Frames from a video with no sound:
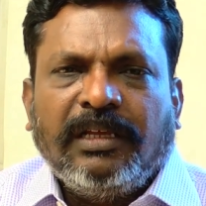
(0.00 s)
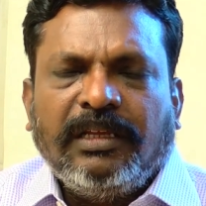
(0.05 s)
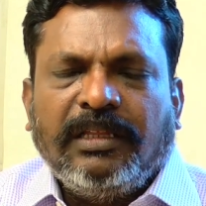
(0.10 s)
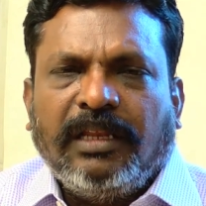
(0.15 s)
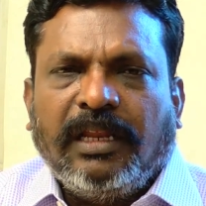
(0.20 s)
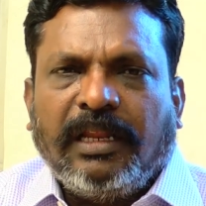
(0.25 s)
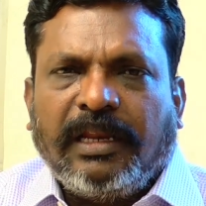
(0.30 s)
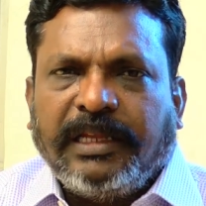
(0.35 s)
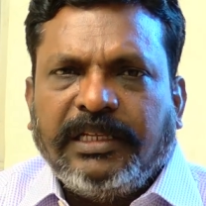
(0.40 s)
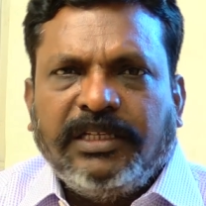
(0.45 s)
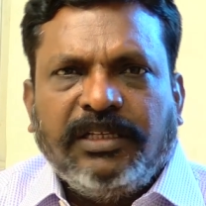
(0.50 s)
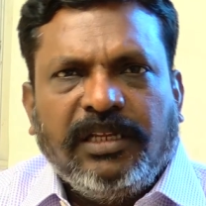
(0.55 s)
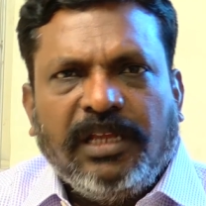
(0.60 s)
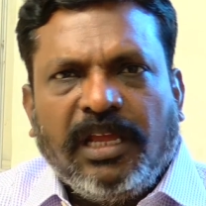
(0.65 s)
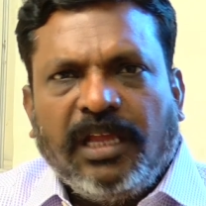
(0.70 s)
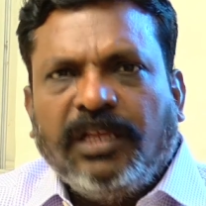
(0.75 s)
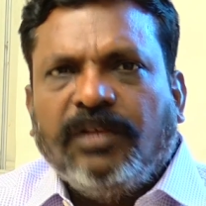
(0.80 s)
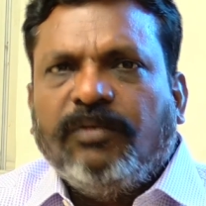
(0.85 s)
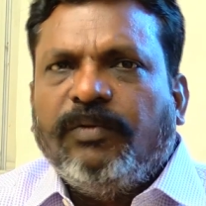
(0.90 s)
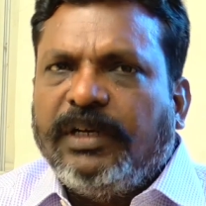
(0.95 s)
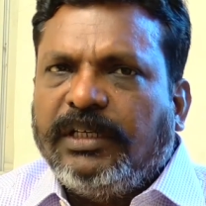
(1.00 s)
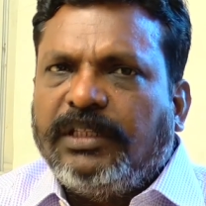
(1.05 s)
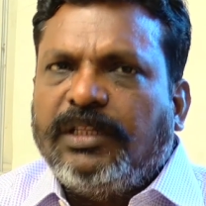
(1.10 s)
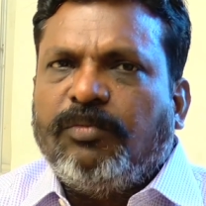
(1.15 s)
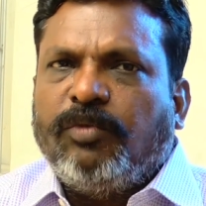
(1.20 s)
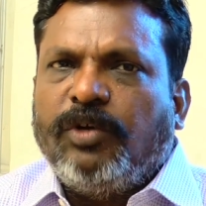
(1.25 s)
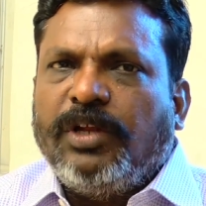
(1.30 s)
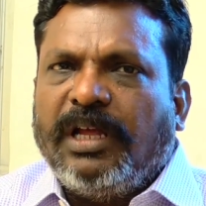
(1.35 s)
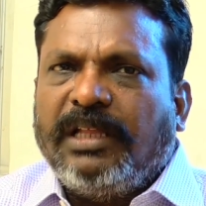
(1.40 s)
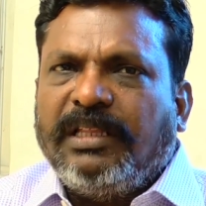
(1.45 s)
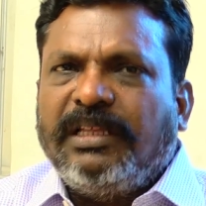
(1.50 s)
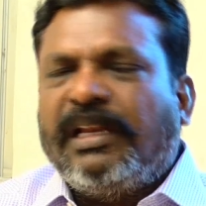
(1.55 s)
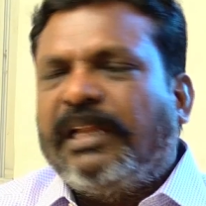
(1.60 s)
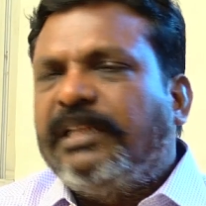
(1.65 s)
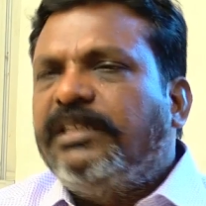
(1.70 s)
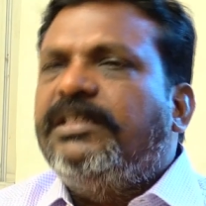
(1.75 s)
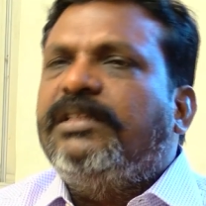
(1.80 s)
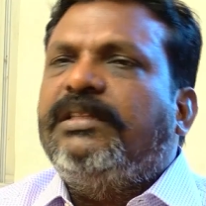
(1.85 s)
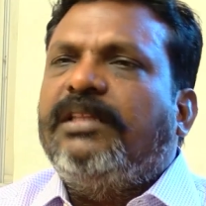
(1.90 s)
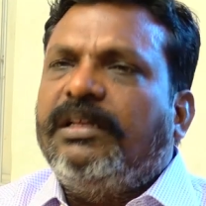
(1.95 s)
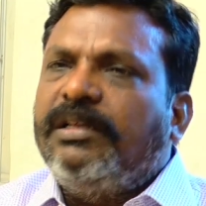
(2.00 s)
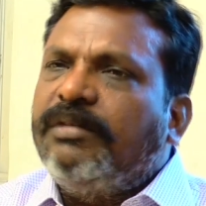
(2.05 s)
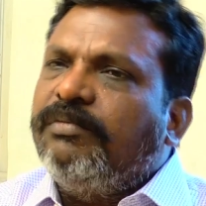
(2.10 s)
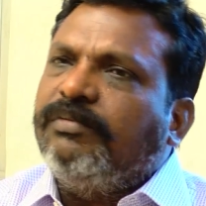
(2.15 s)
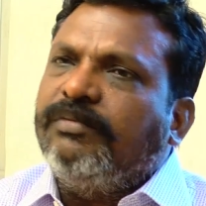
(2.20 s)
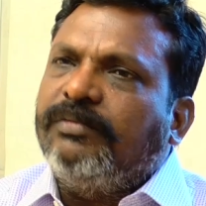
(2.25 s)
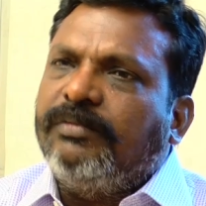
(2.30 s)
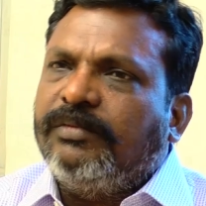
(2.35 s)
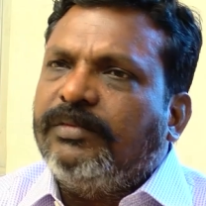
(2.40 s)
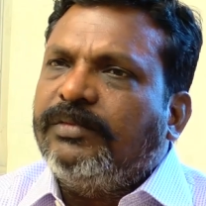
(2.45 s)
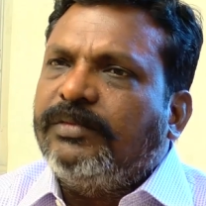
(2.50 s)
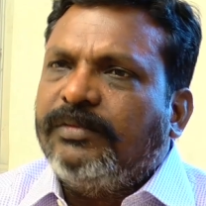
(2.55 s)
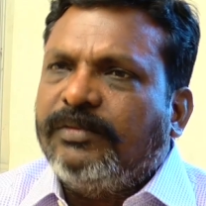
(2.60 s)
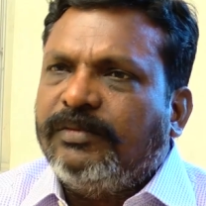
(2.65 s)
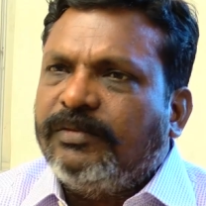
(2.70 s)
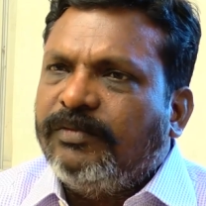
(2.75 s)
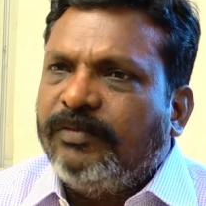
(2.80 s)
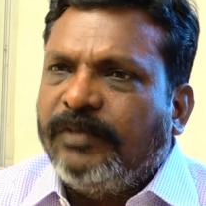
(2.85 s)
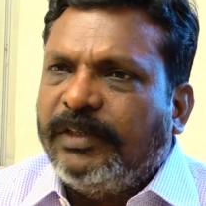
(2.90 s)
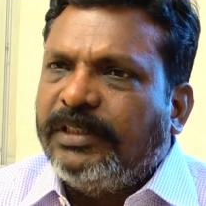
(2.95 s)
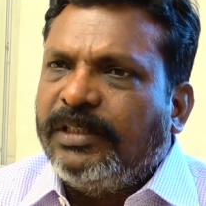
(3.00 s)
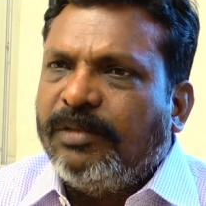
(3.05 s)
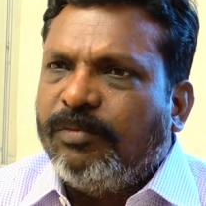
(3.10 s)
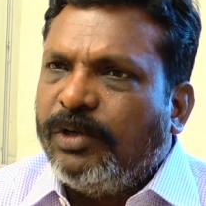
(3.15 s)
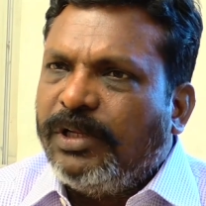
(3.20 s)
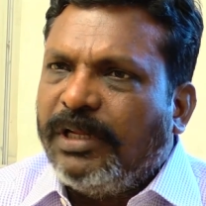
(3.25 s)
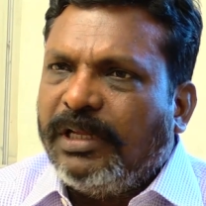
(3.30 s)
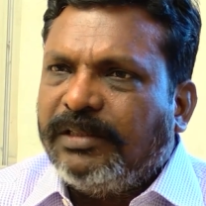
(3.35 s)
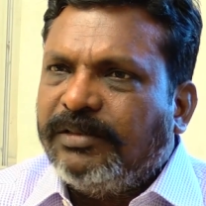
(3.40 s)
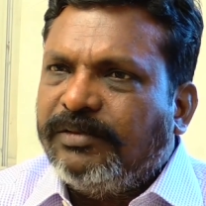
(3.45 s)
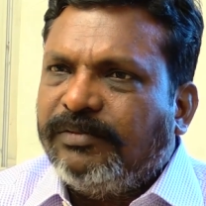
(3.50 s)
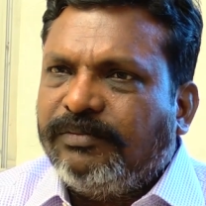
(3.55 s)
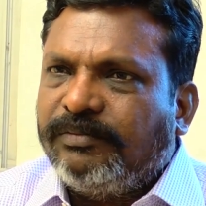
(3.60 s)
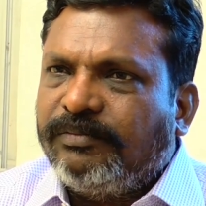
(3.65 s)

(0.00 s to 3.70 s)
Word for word: இதில் ரஜினியையும் வீழ்த்த முடியாது ரஞ்சித்தையும் வீழ்த்த முடியாது